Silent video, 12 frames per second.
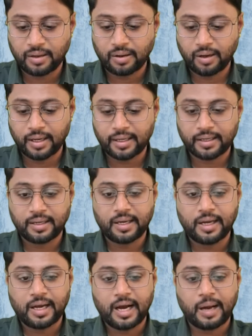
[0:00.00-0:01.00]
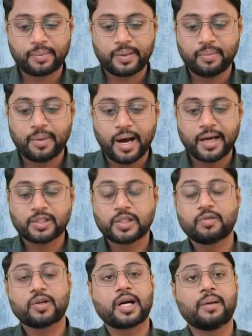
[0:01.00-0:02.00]
और आपके बाहर जो है
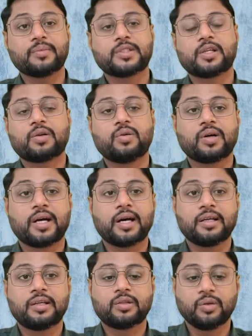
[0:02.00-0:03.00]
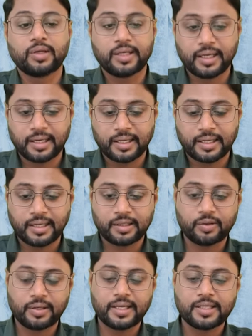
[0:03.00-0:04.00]
वो कमज़ोर होकर टूटने लगे हैं
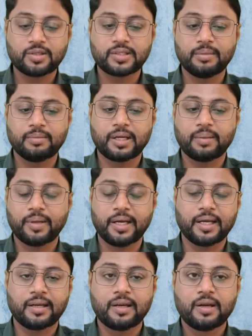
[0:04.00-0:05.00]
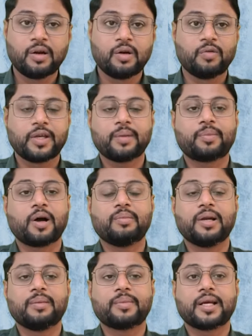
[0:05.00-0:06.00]
तो ये जो सिम्टम है वो ये
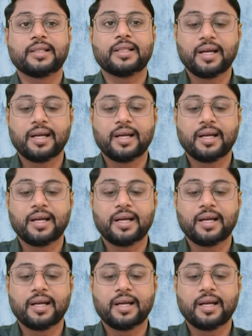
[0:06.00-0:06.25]
प्रॉब्लम के अंदर